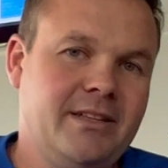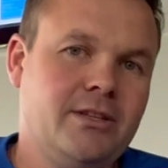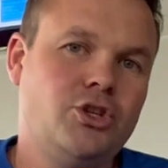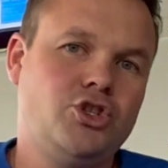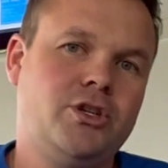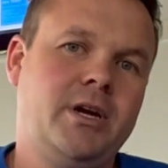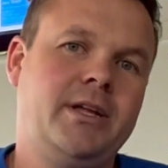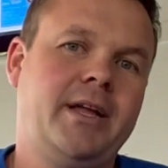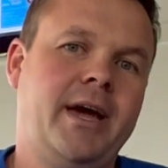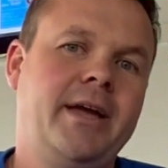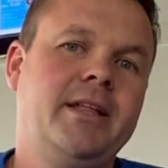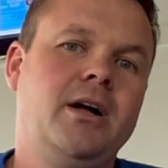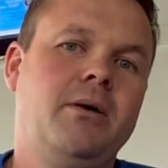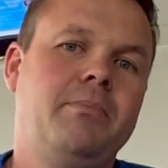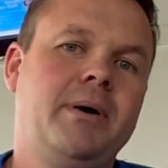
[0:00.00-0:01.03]
den Stein
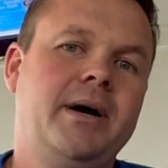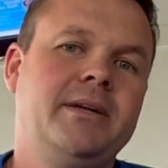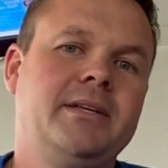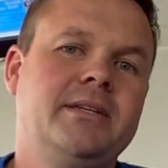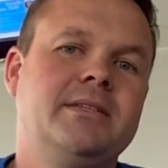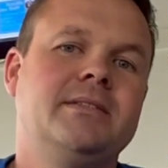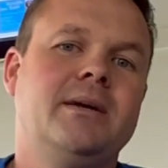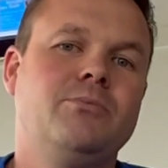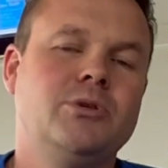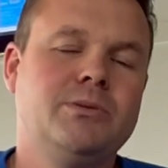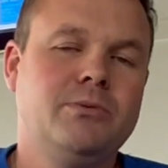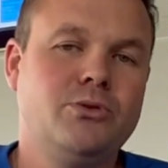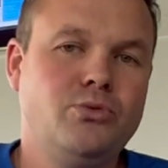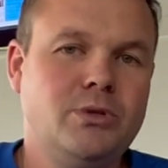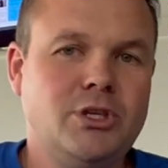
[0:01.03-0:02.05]
einarbeitet. Da muss
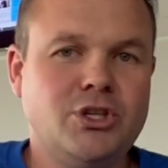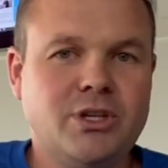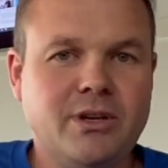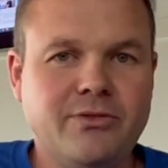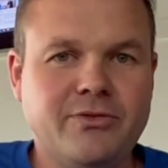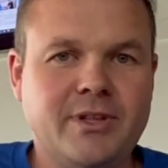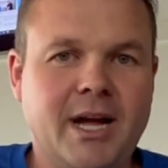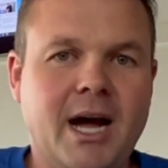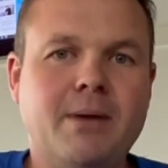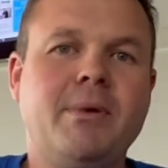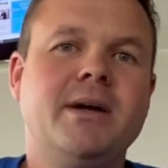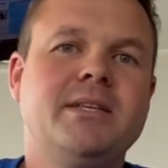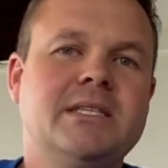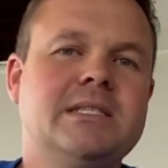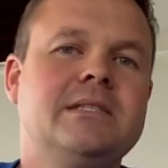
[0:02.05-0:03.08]
man nur die Schrift
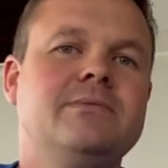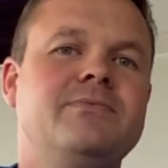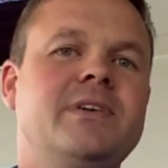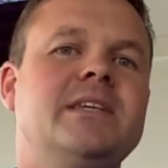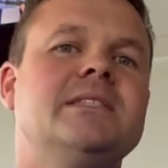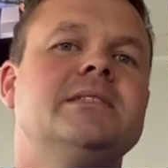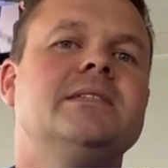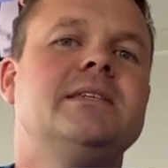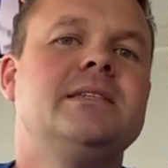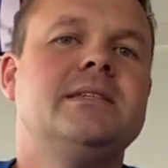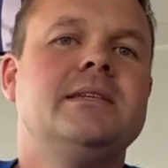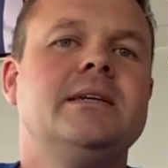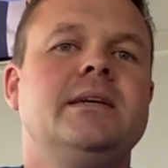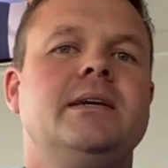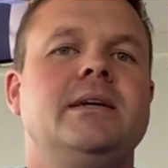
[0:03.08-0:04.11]
nachmalen. Das ist ein wesentlich
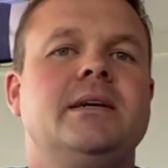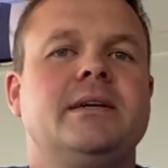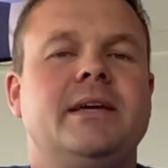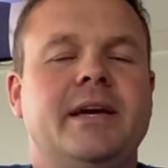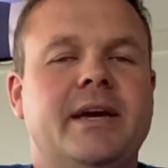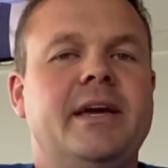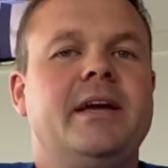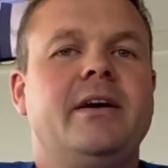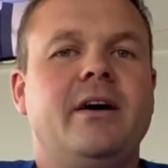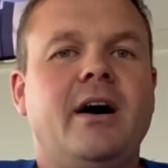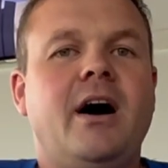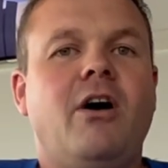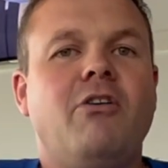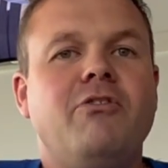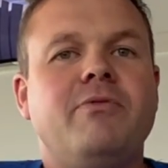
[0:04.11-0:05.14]
geringerer
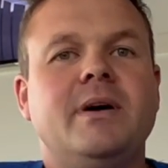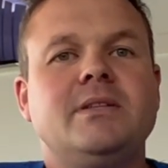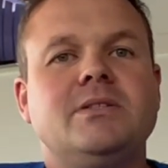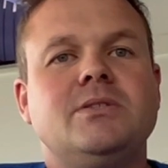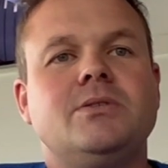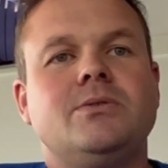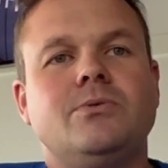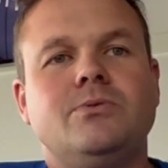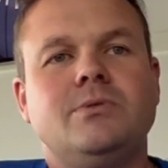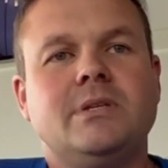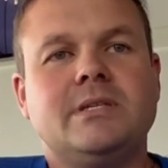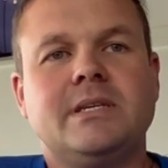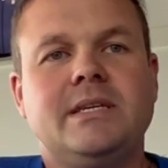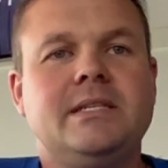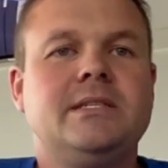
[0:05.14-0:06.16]
Aufwand und
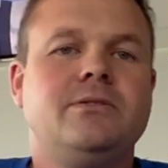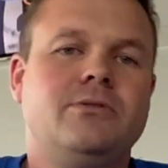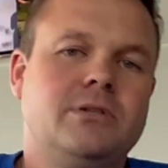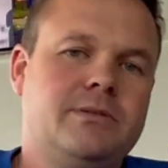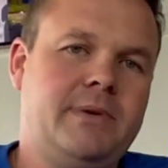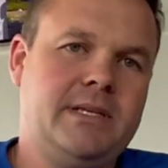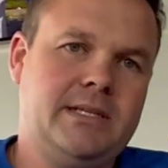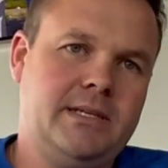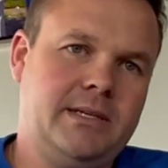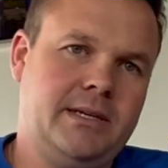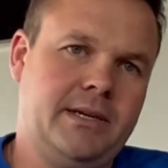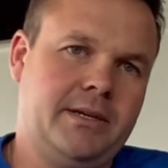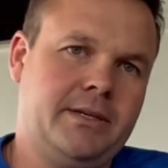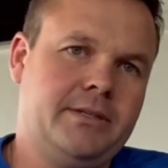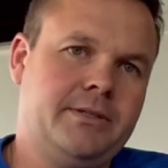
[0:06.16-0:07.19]
das Risiko ist wesentlich
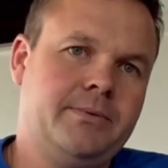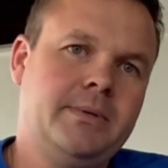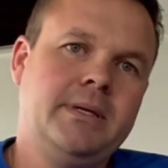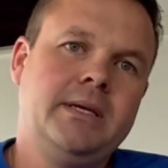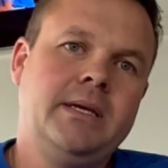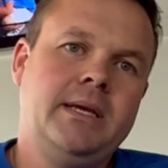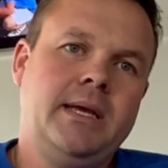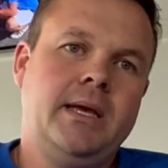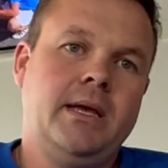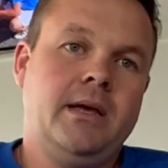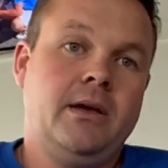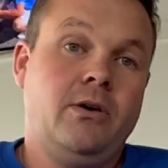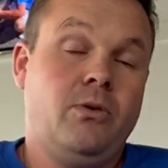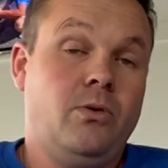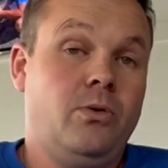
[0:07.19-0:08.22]
geringer.
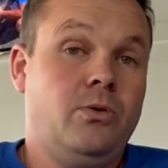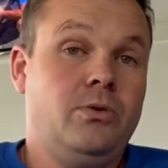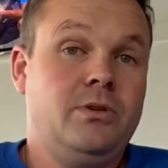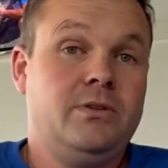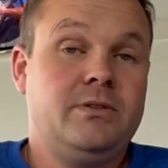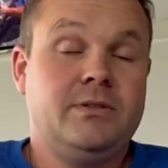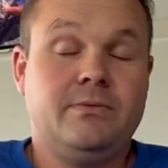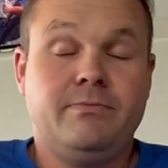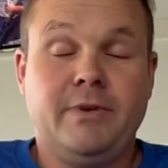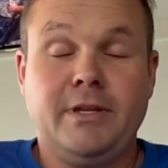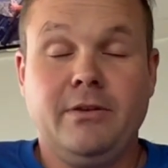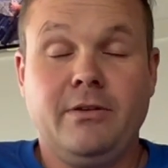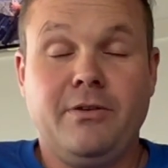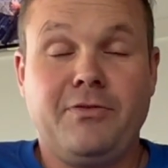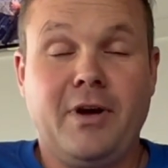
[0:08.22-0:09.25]
Und wenn ihr
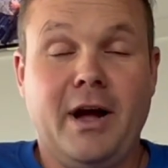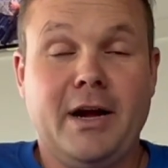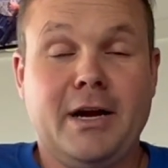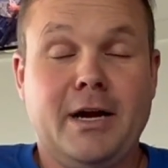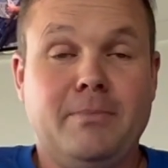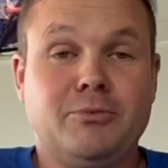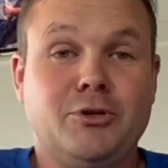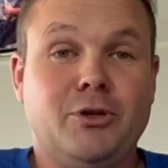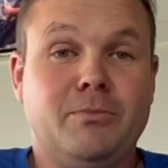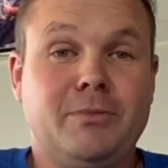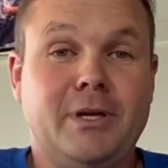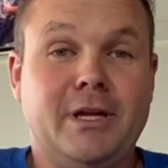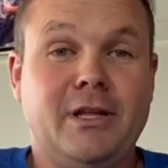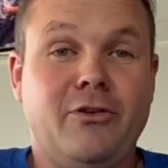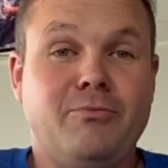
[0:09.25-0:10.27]
noch Fragen habt, kommt
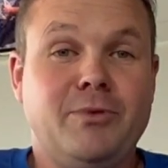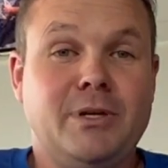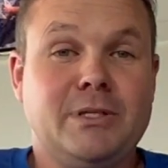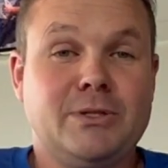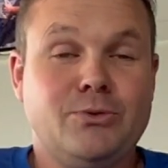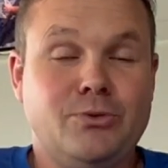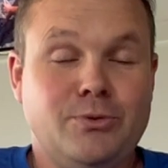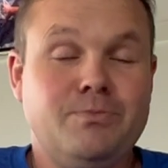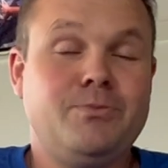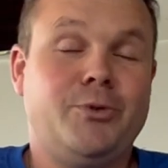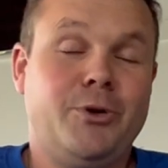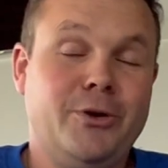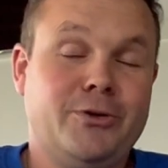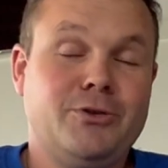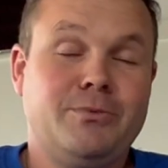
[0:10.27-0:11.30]
gerne auf mich zu,
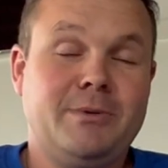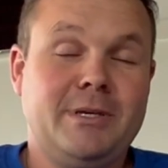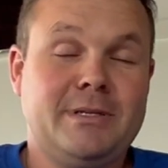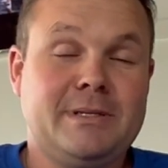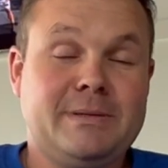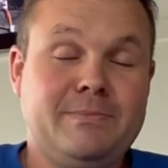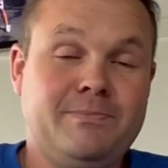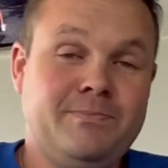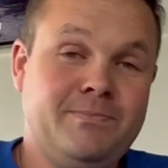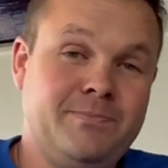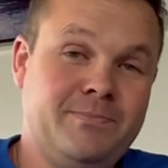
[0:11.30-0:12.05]
euer Tobias.